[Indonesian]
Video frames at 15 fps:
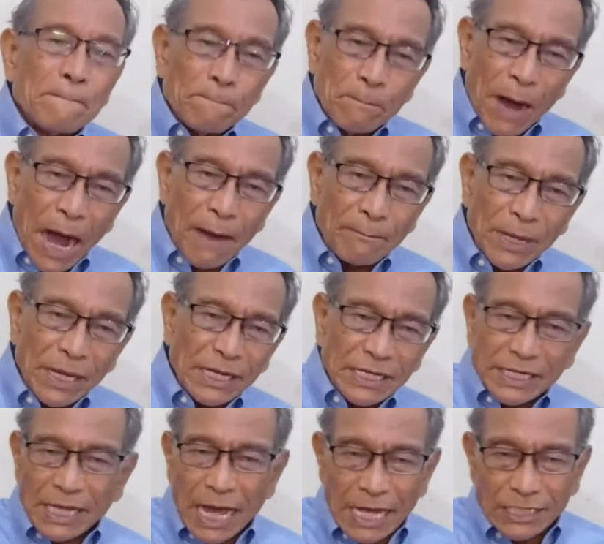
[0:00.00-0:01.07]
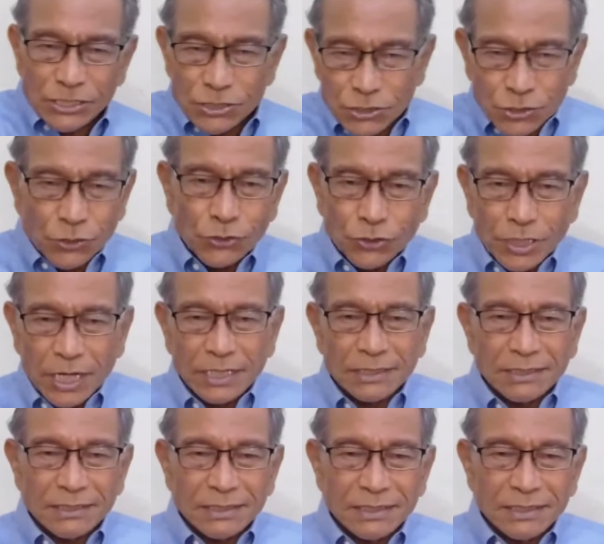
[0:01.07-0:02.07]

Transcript: Babel dihancurkan